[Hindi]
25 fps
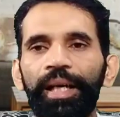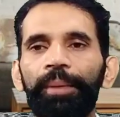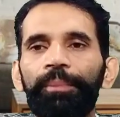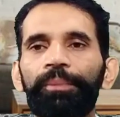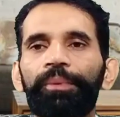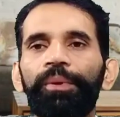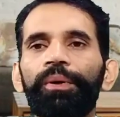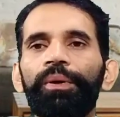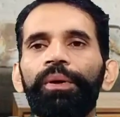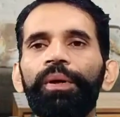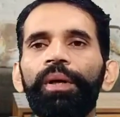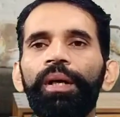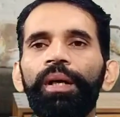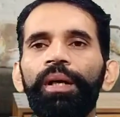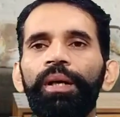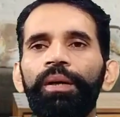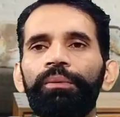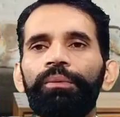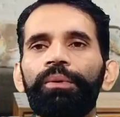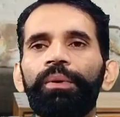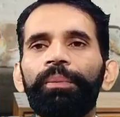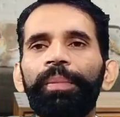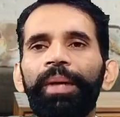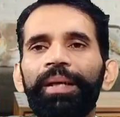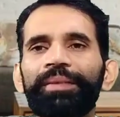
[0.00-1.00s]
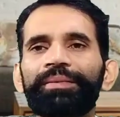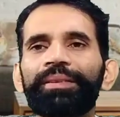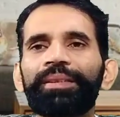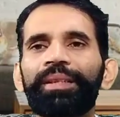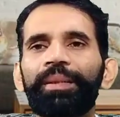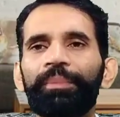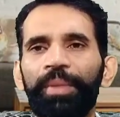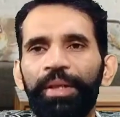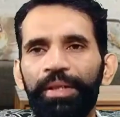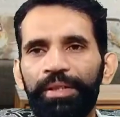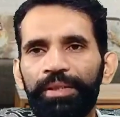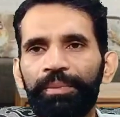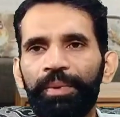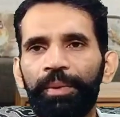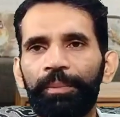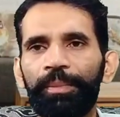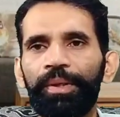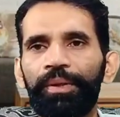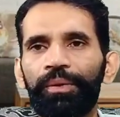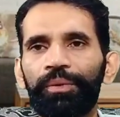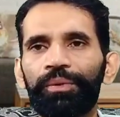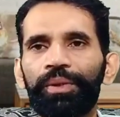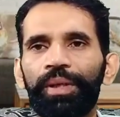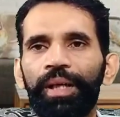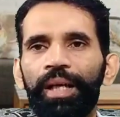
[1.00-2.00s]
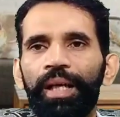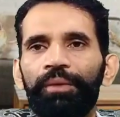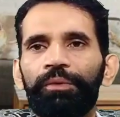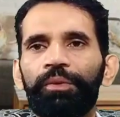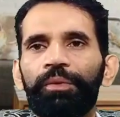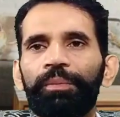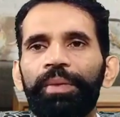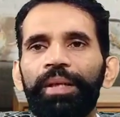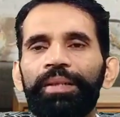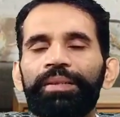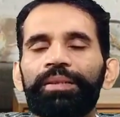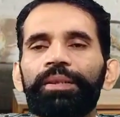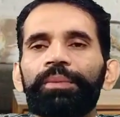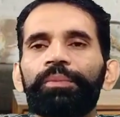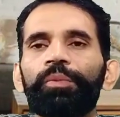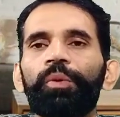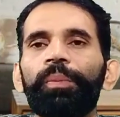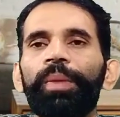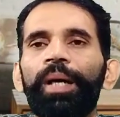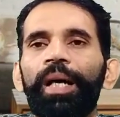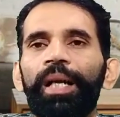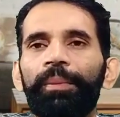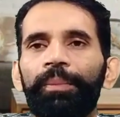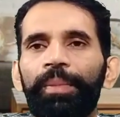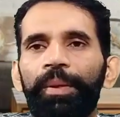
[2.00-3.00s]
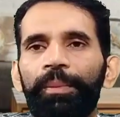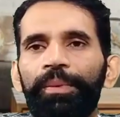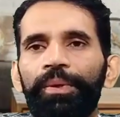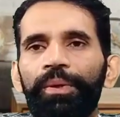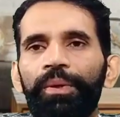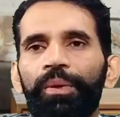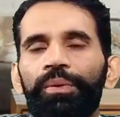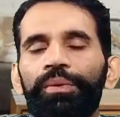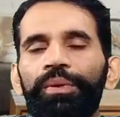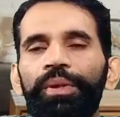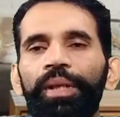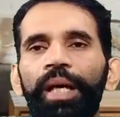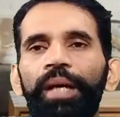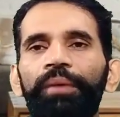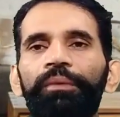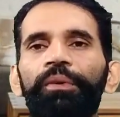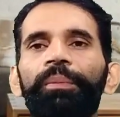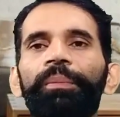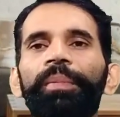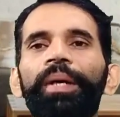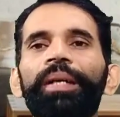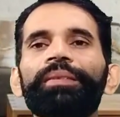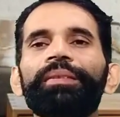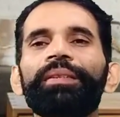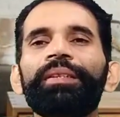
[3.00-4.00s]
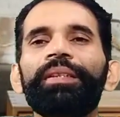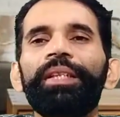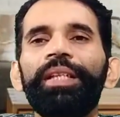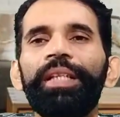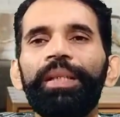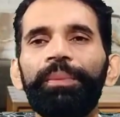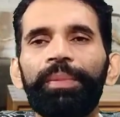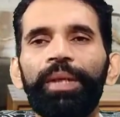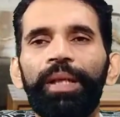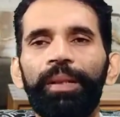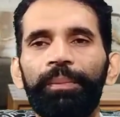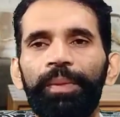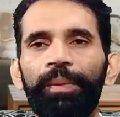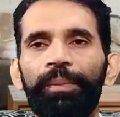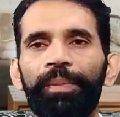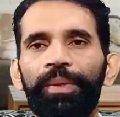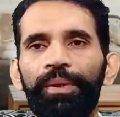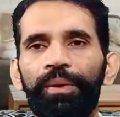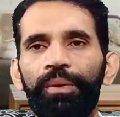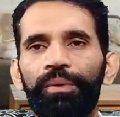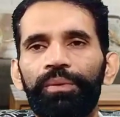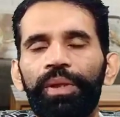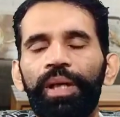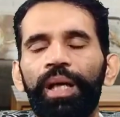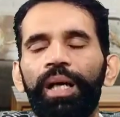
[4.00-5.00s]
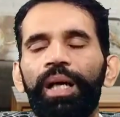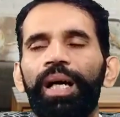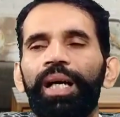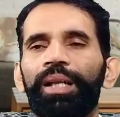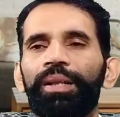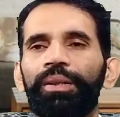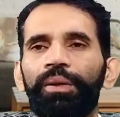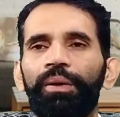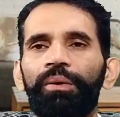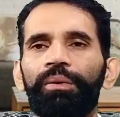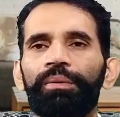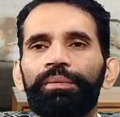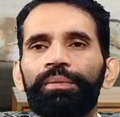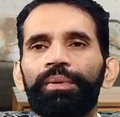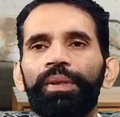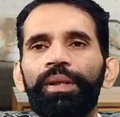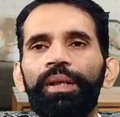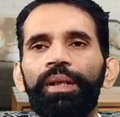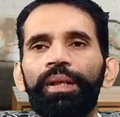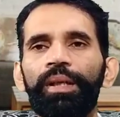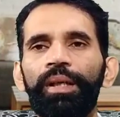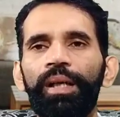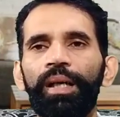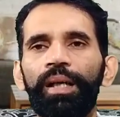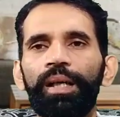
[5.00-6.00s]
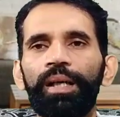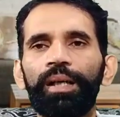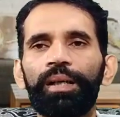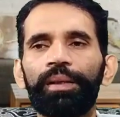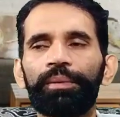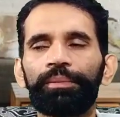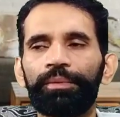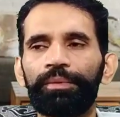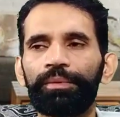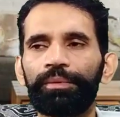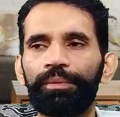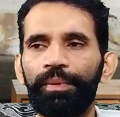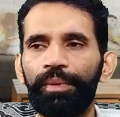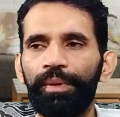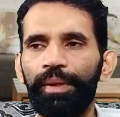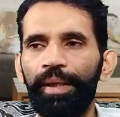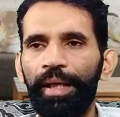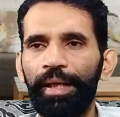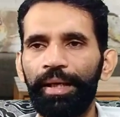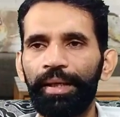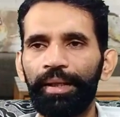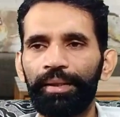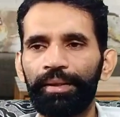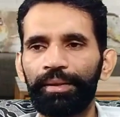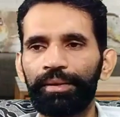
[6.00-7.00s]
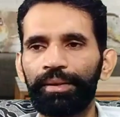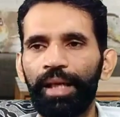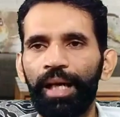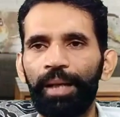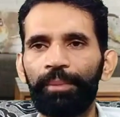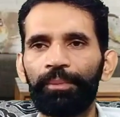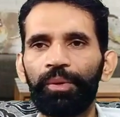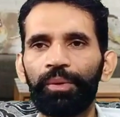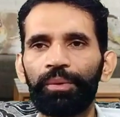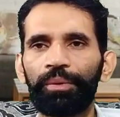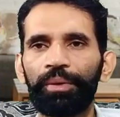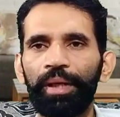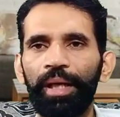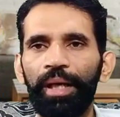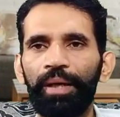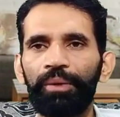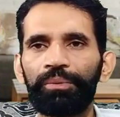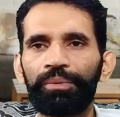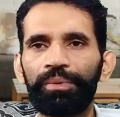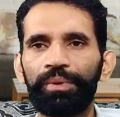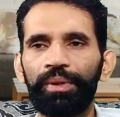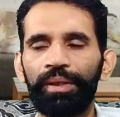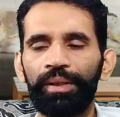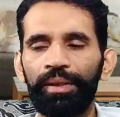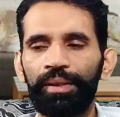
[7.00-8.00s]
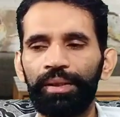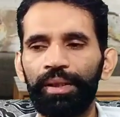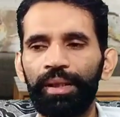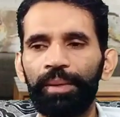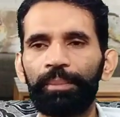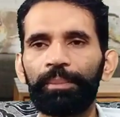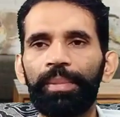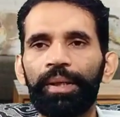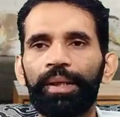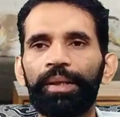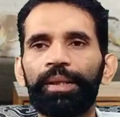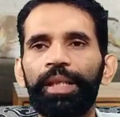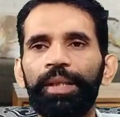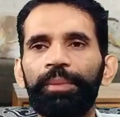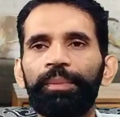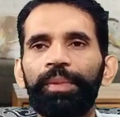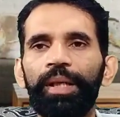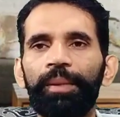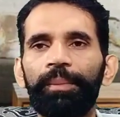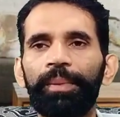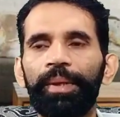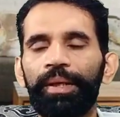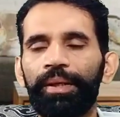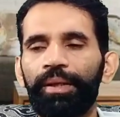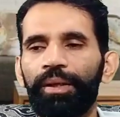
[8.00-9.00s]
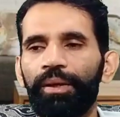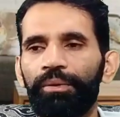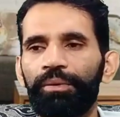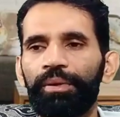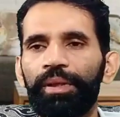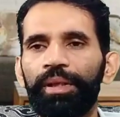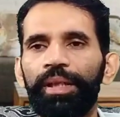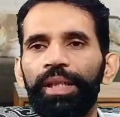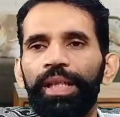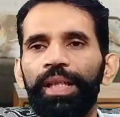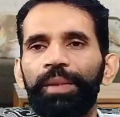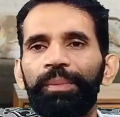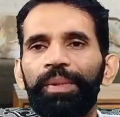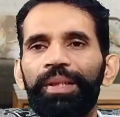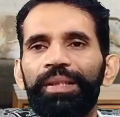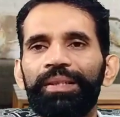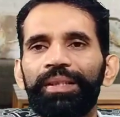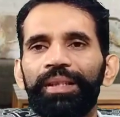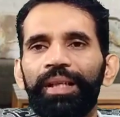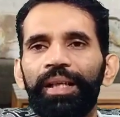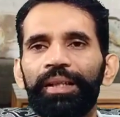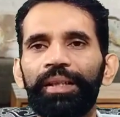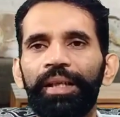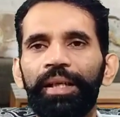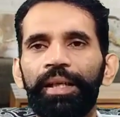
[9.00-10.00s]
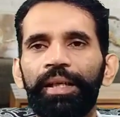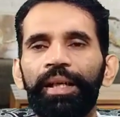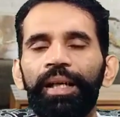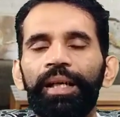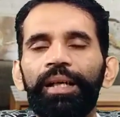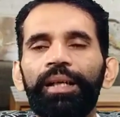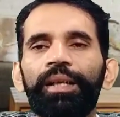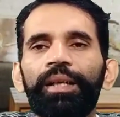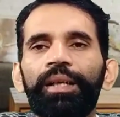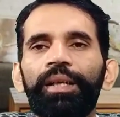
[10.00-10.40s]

आपको वो मैसेज कमेंट्स में भी होता है वो मैसेज मोबाइल पे भी होता है वो मैसेज ईमेल पे भी होता है अननोन एक नाम होता है उस नंबर ईमेल पे अननोन ईमेल से आ जाएगा